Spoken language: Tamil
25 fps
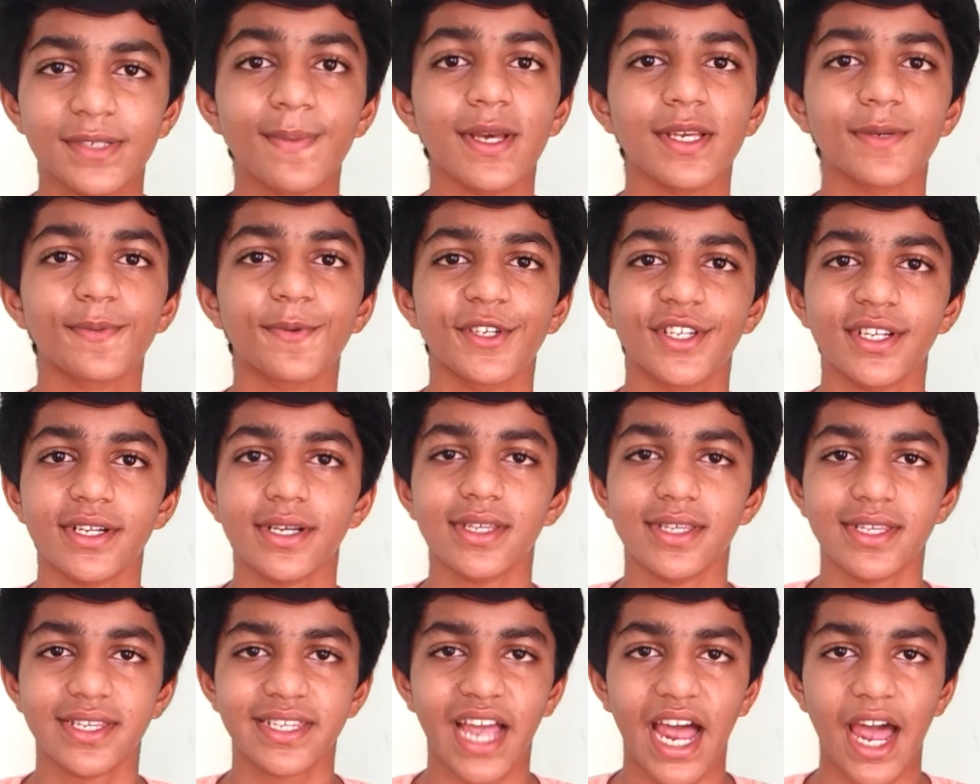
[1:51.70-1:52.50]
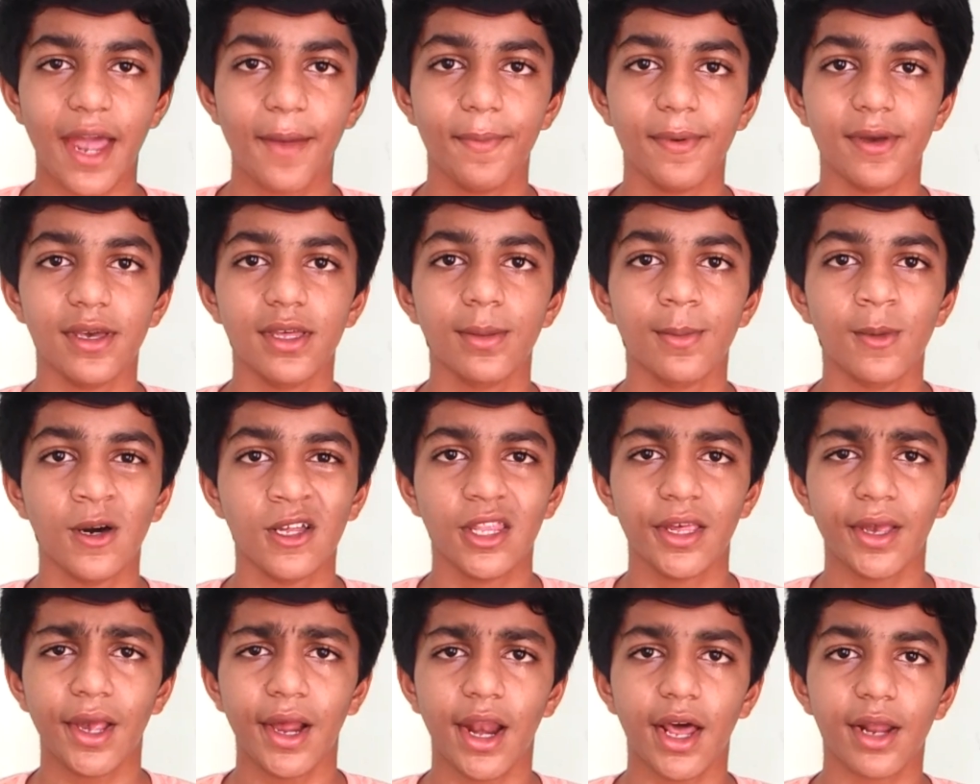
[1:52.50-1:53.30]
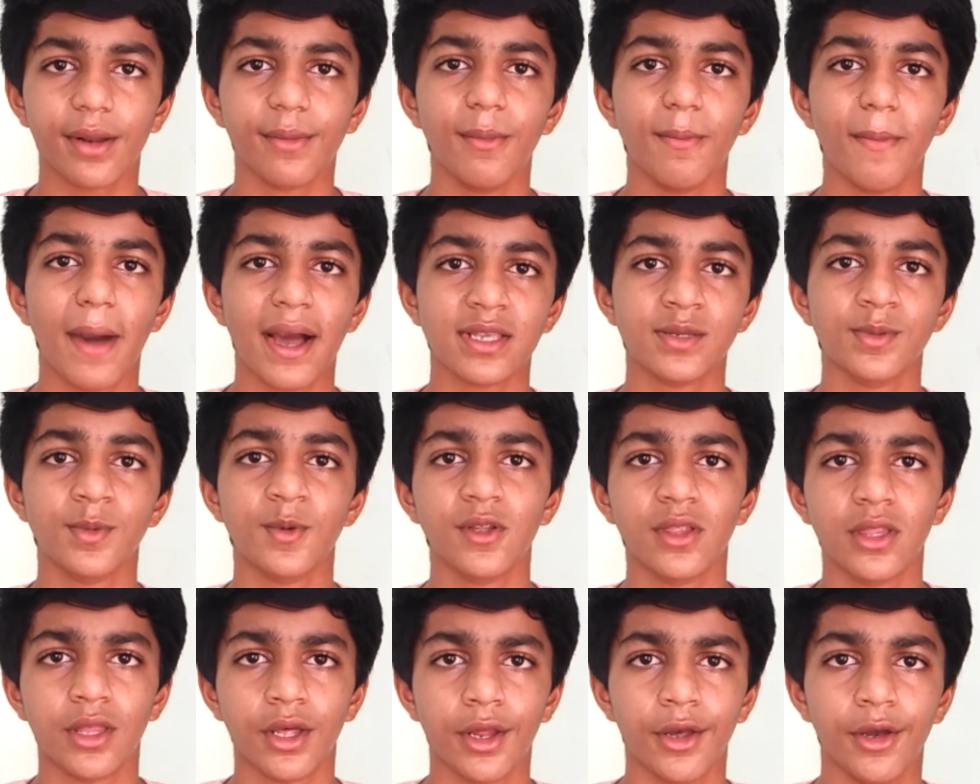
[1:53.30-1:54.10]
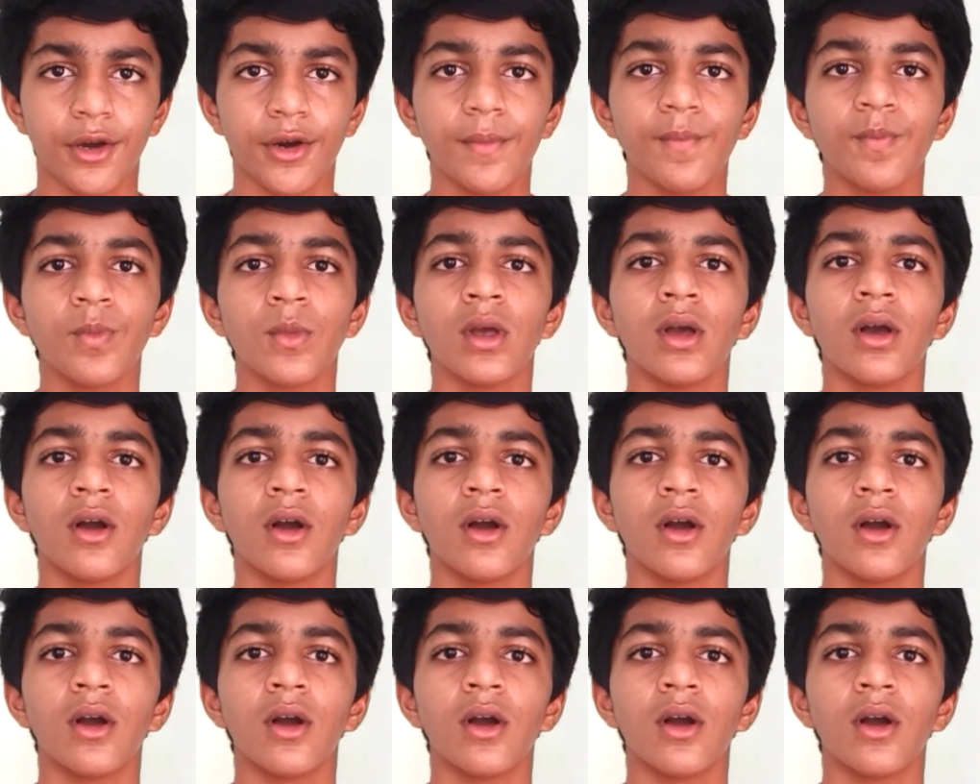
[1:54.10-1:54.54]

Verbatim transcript: ஃபஸ்ட் ப்ளேஸ் பிடிச்சது ஸ்கைப் இது வந்து எல்லாருக்கும் மேக்ஸிமம் தெரியும்